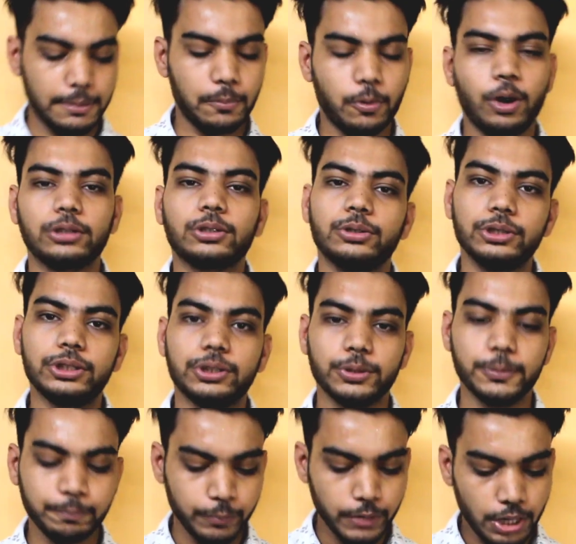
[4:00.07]
मैं बहुत खुश
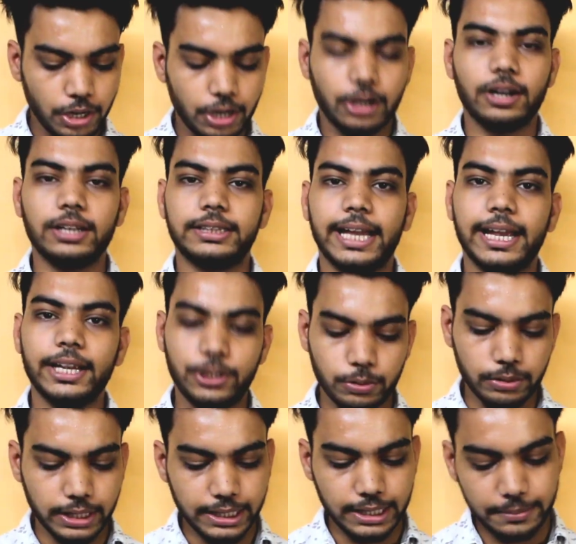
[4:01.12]
हूँ और थैंक
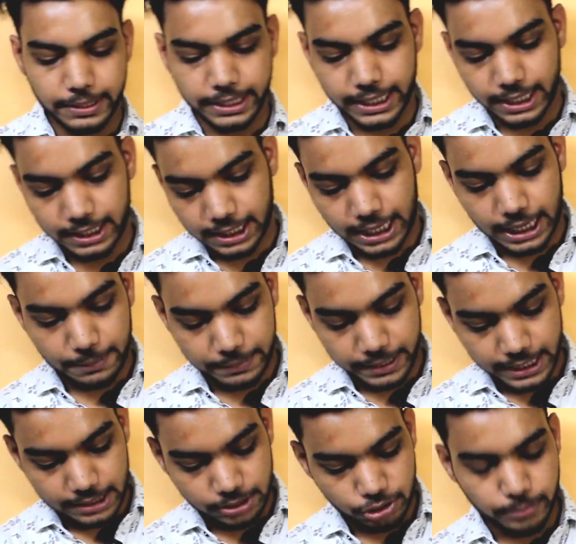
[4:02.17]
यू गंगा भैया
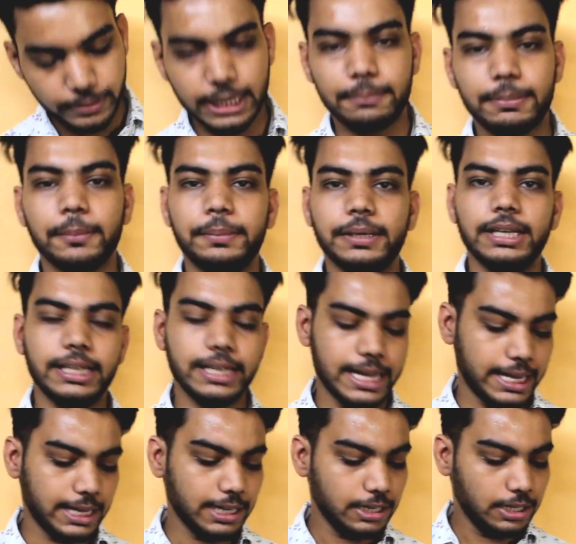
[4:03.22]
आपके यहाँ से जो मैंने पपी
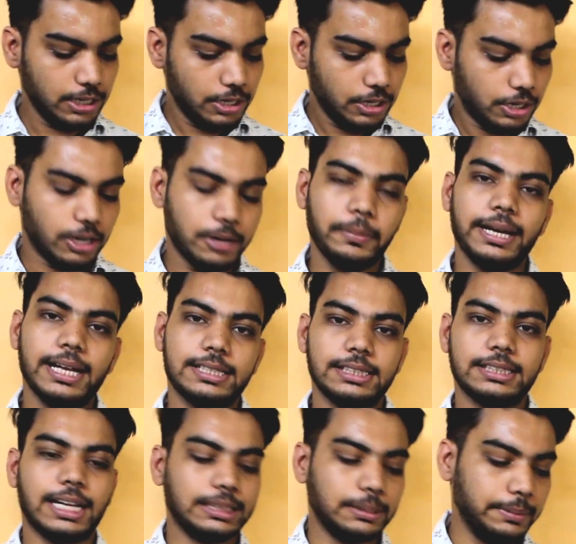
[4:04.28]
लिया है और मेरा
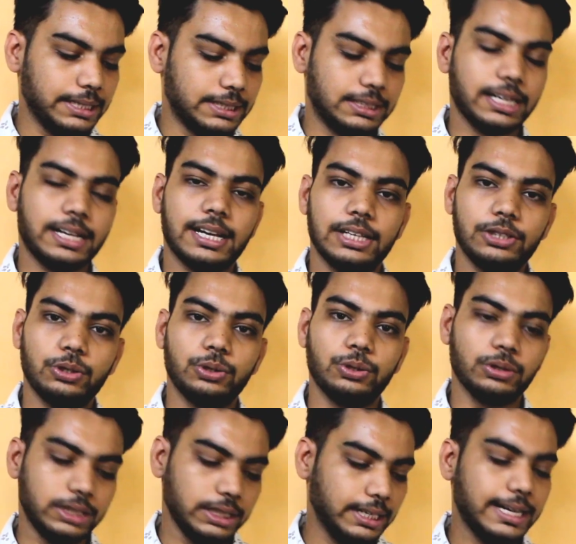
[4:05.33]
इसके साथ अभी तक का जो
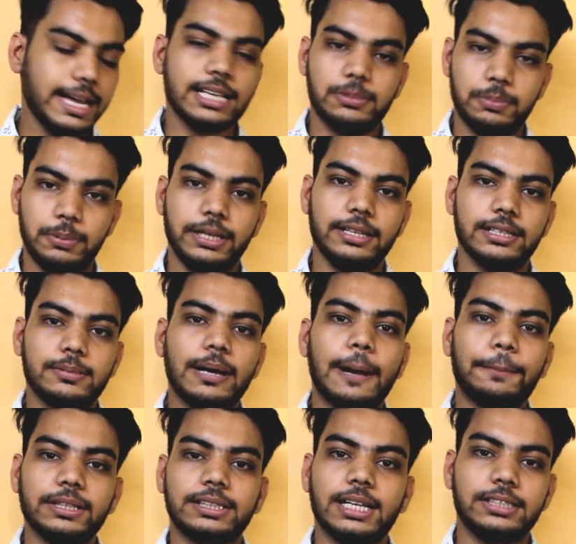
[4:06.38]
दो दिन का एक्सपीरियंस मैं
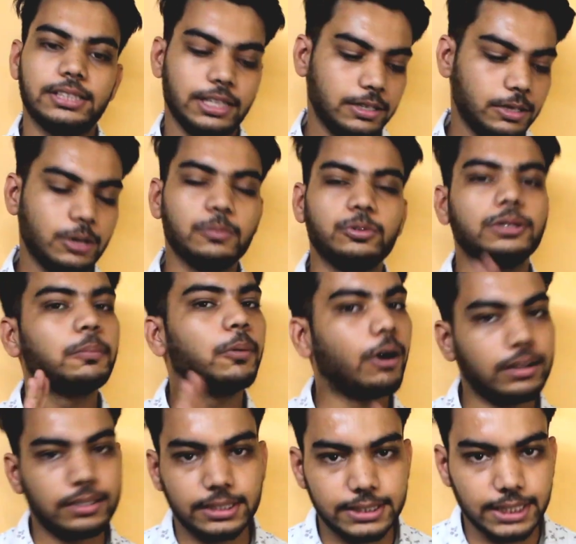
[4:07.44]
आपके साथ शेयर कर रहा हूँ मुझे
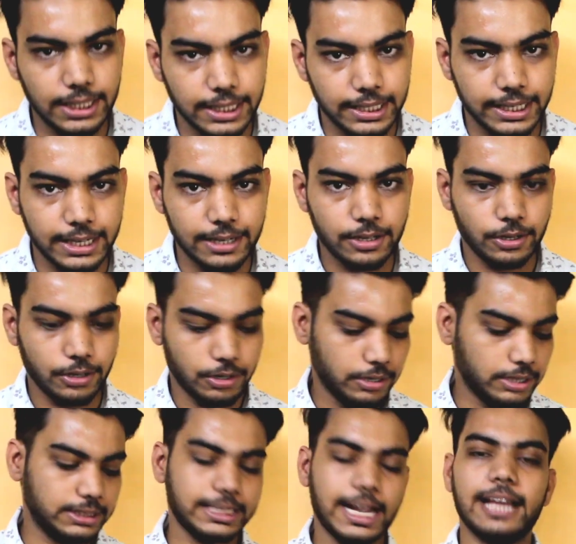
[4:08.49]
बहुत अच्छा लग रहा है
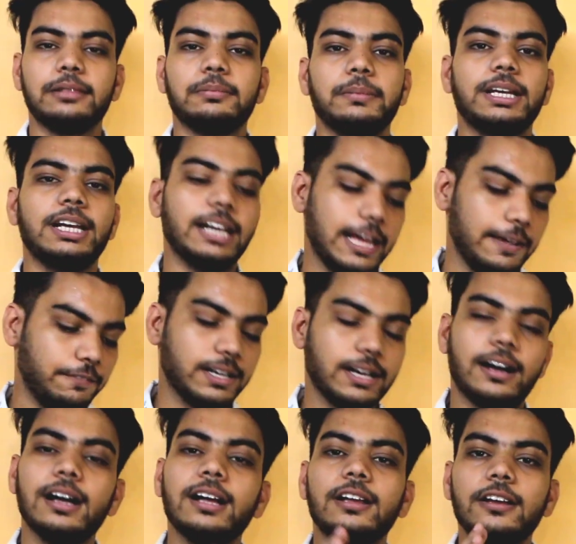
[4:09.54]
और शायद मेरी लाइफ
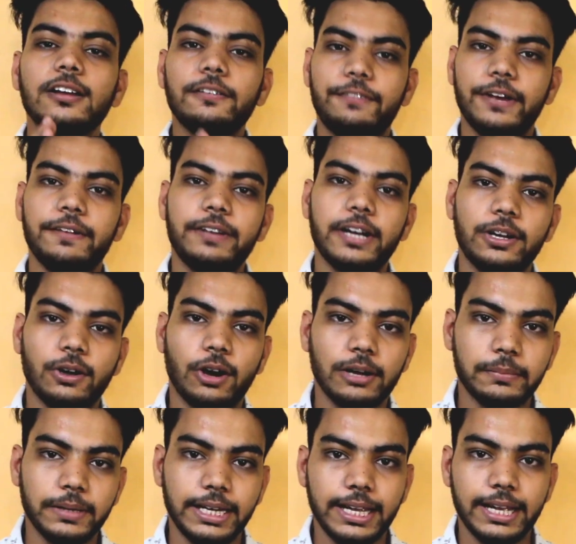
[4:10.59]
का फेवरेट
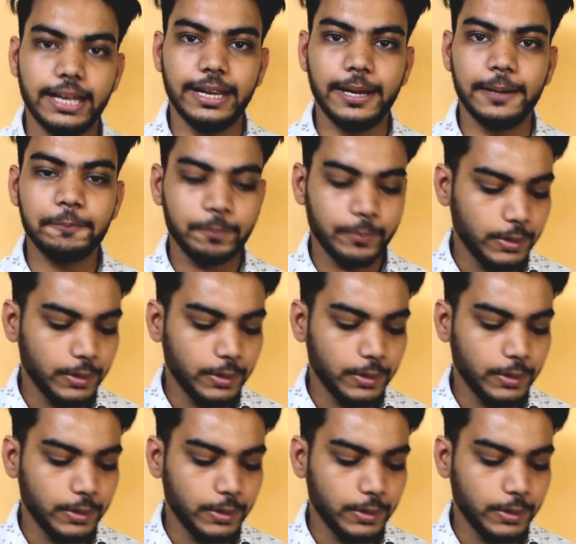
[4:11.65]
डॉग बनेगा ये